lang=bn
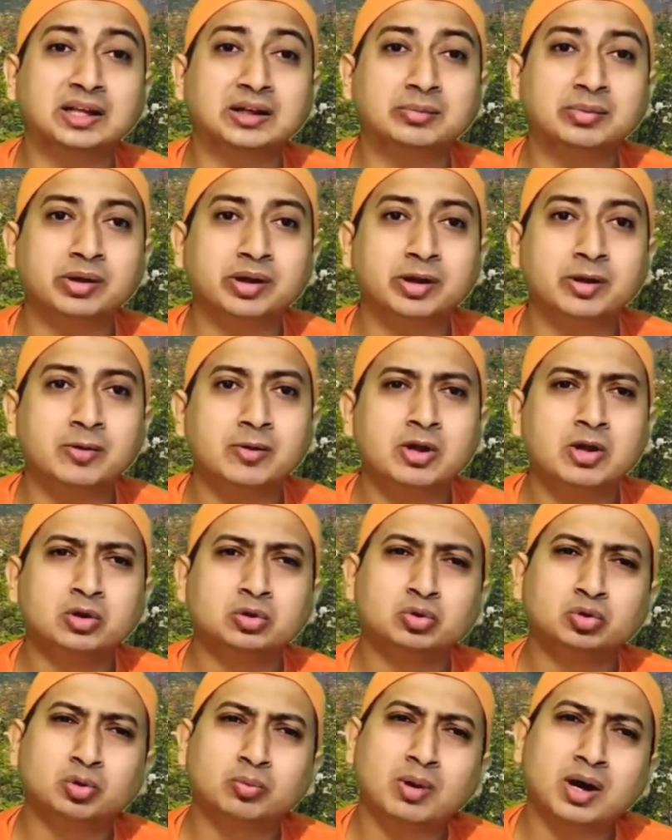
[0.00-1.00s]
দেখবে
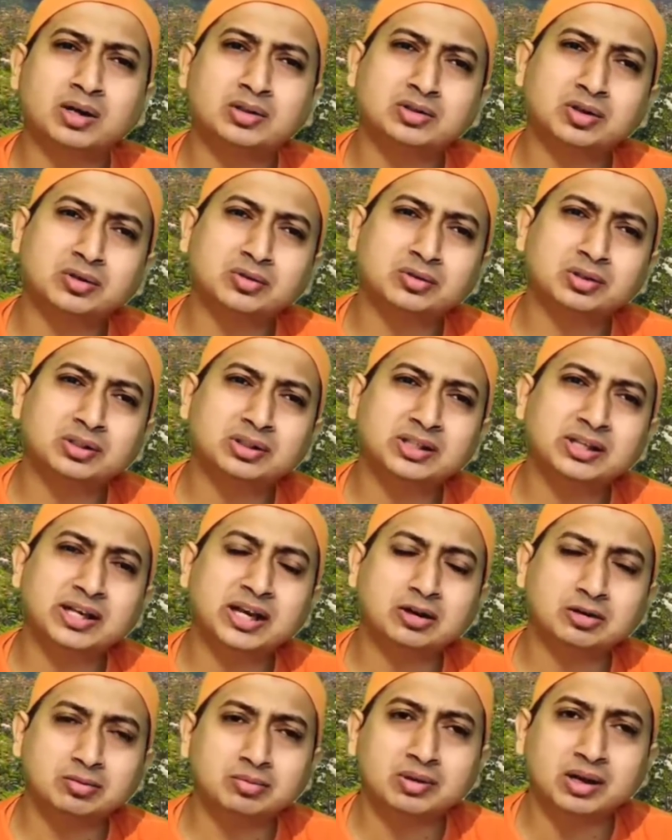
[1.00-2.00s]
তোমার জগৎ কি
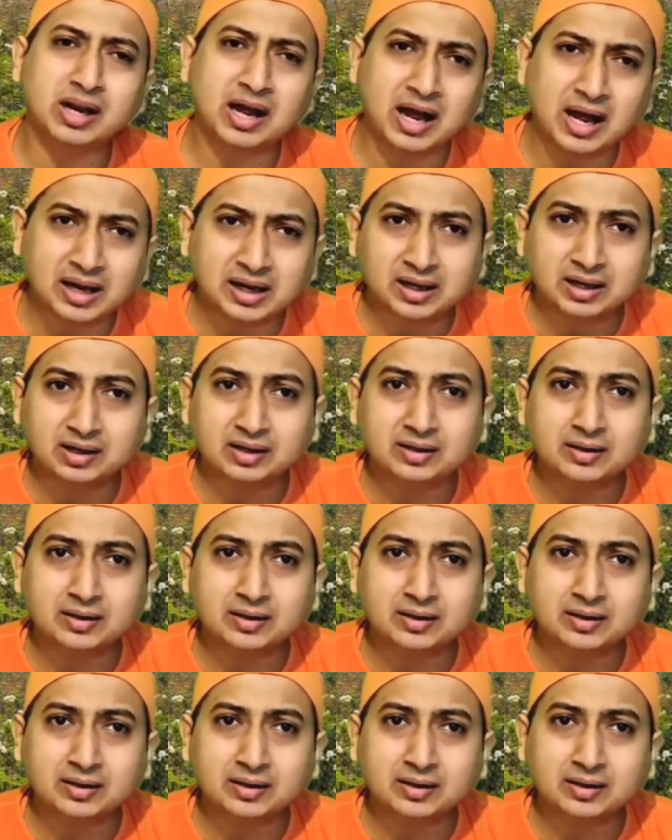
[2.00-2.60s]
এরকম লাল